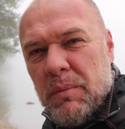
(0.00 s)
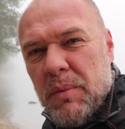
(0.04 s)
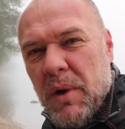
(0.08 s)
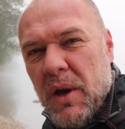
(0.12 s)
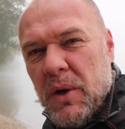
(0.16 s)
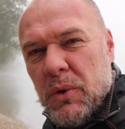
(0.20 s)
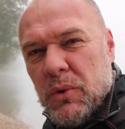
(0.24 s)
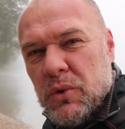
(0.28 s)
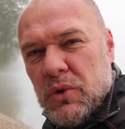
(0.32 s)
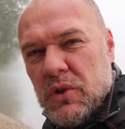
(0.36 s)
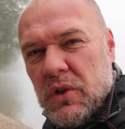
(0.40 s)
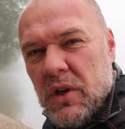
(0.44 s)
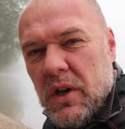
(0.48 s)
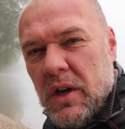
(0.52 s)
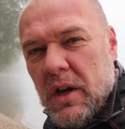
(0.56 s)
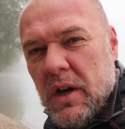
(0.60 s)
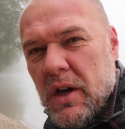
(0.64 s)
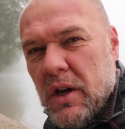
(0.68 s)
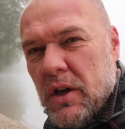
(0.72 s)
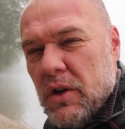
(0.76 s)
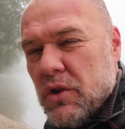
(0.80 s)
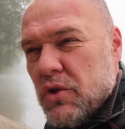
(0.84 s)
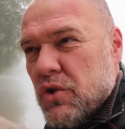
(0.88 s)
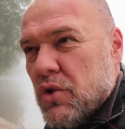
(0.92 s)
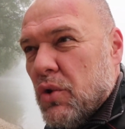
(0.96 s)
die bei uns
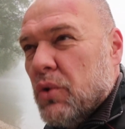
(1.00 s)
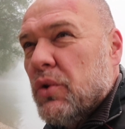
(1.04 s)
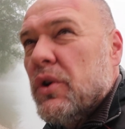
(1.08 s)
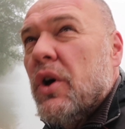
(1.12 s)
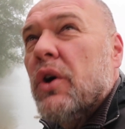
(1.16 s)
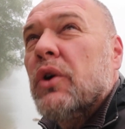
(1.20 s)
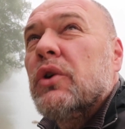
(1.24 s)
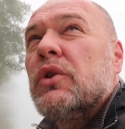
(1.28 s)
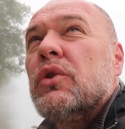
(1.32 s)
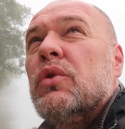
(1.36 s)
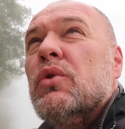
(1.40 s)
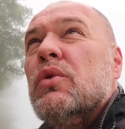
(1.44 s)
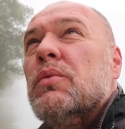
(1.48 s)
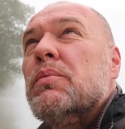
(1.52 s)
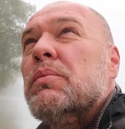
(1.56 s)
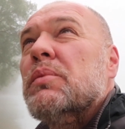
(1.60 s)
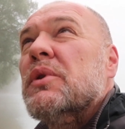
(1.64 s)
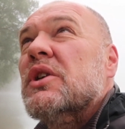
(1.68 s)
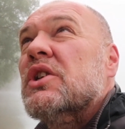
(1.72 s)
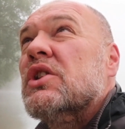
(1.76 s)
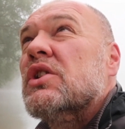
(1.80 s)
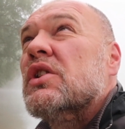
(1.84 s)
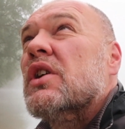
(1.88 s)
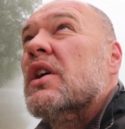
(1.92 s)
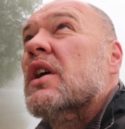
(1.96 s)
schon auch
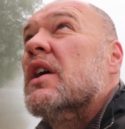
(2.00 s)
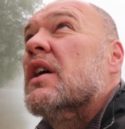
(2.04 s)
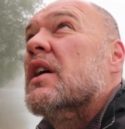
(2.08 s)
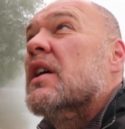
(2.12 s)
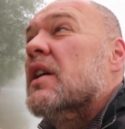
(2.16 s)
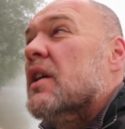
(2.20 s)
typisch